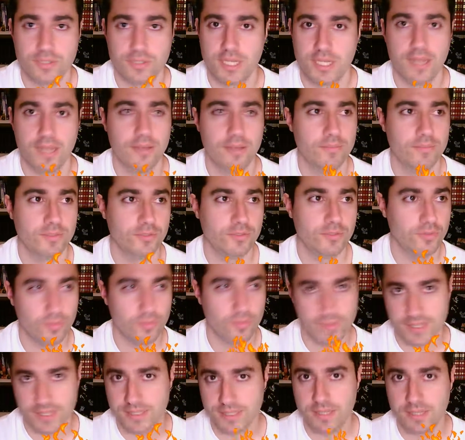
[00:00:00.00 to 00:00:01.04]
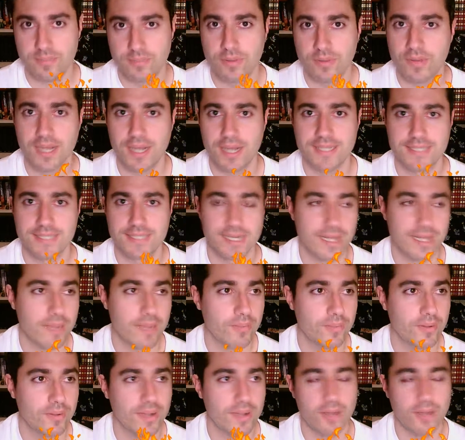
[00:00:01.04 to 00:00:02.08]
o sea, youtubers tipo Alex el
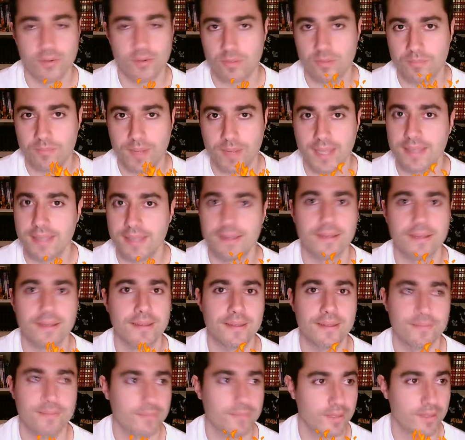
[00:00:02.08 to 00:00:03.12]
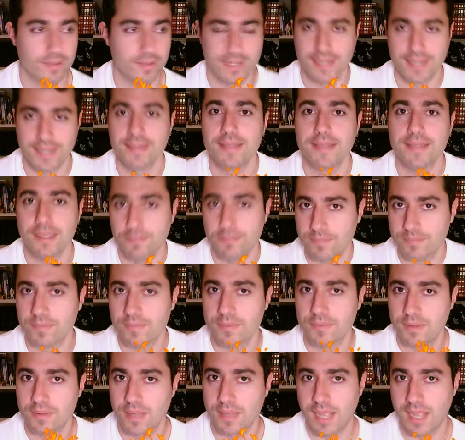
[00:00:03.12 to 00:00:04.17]
Campo, Auronplay, eh, gente
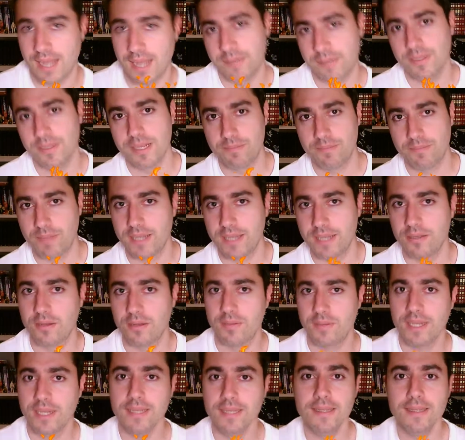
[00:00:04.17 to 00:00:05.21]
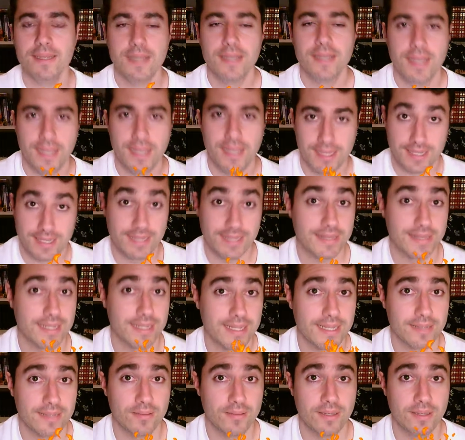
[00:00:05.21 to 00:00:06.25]
mm, a nivel español, ¿vale? Eh, gente
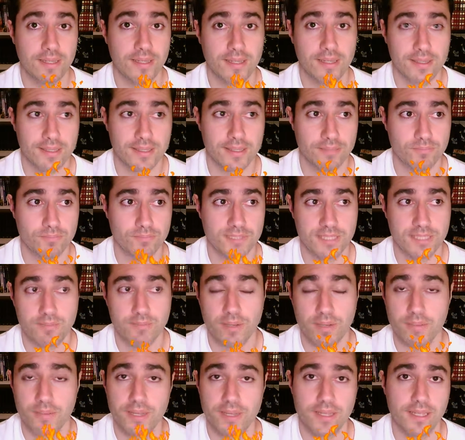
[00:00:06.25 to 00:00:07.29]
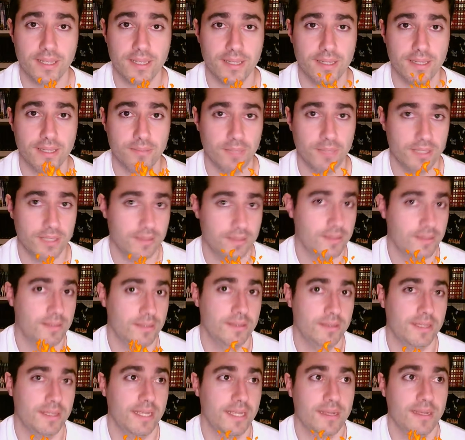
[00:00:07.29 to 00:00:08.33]
que, simplemente eh,
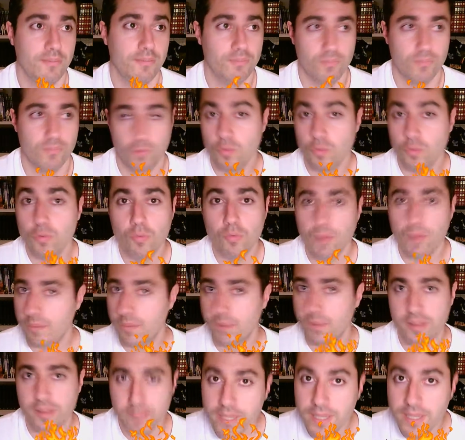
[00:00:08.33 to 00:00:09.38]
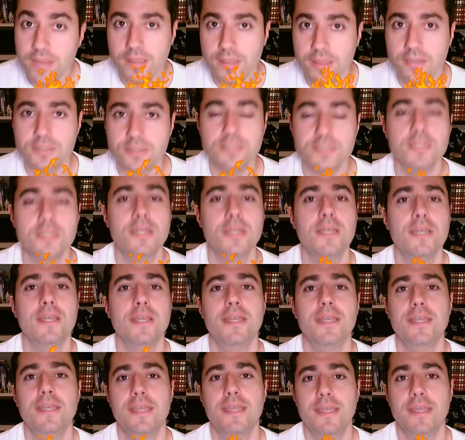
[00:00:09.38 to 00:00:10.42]
tiene un huevo de vídeos
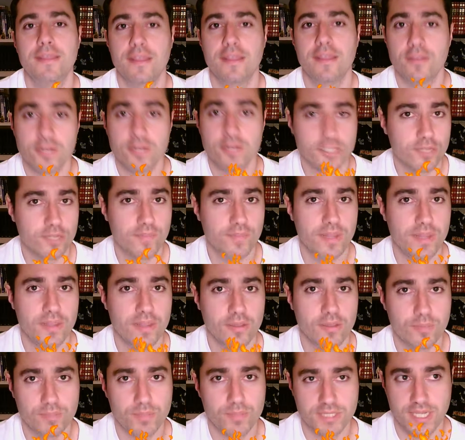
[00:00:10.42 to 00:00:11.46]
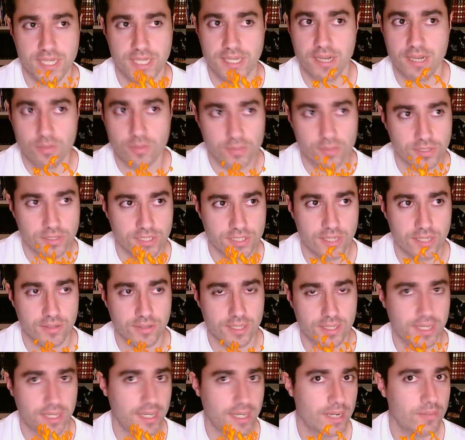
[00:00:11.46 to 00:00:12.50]
y dentro de esos vídeos pues hay algunos en los
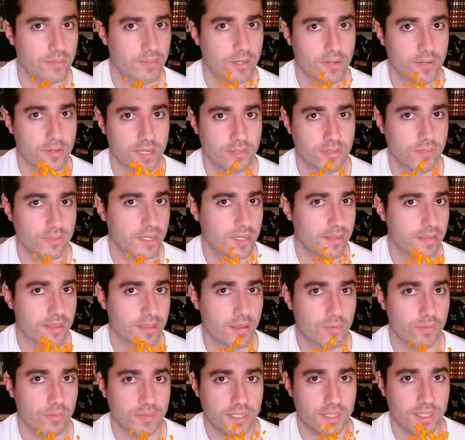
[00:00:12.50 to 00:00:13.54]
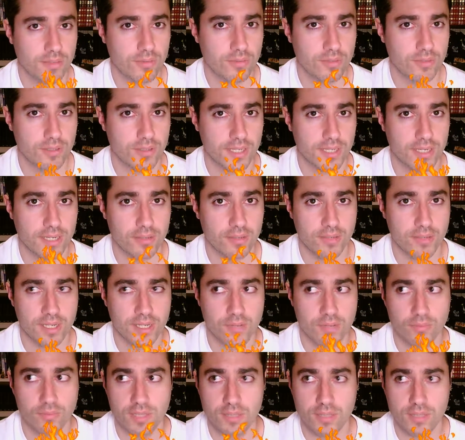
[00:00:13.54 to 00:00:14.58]
que a lo mejor han utilizado un título que no era
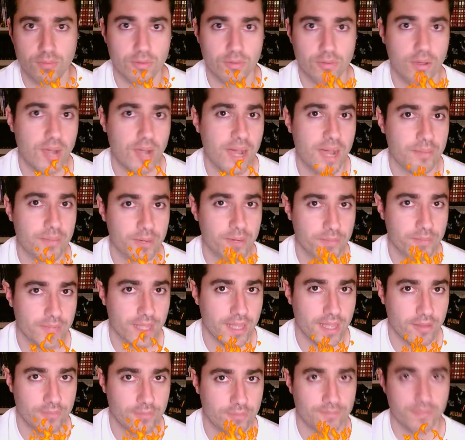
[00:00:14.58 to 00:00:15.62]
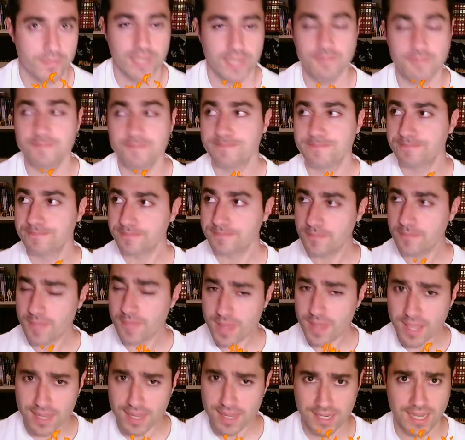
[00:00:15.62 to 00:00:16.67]
un título apropiado, ¿vale?
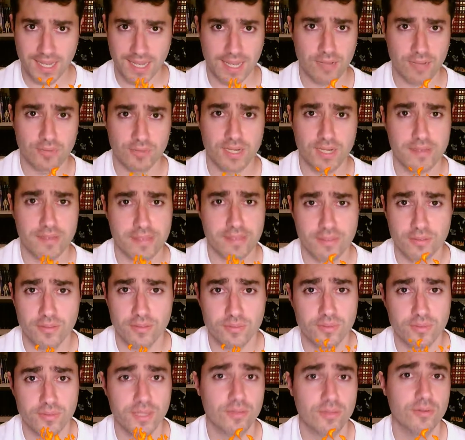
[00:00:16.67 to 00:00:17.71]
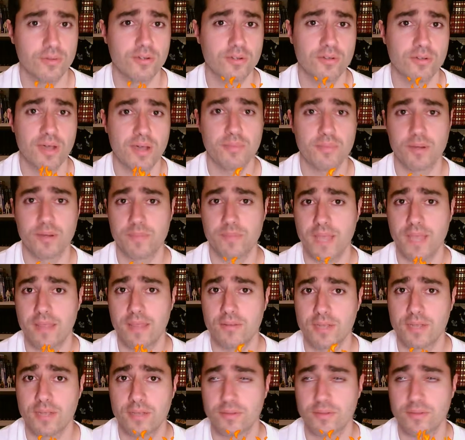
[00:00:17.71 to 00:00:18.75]
La utilización de un título no apropiado,
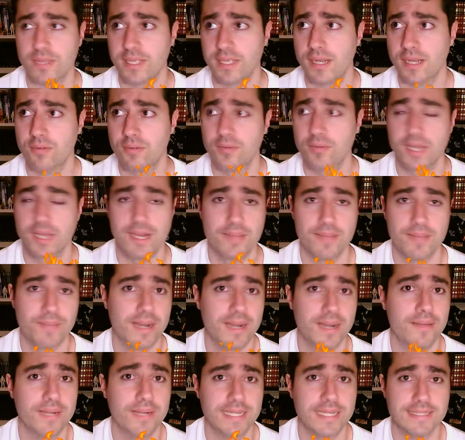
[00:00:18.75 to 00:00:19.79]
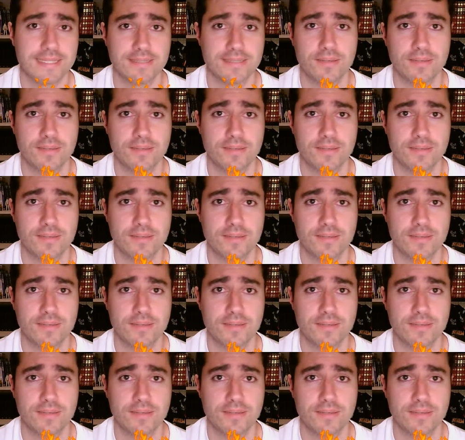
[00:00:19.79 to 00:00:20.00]
que contenga alguna de las palabras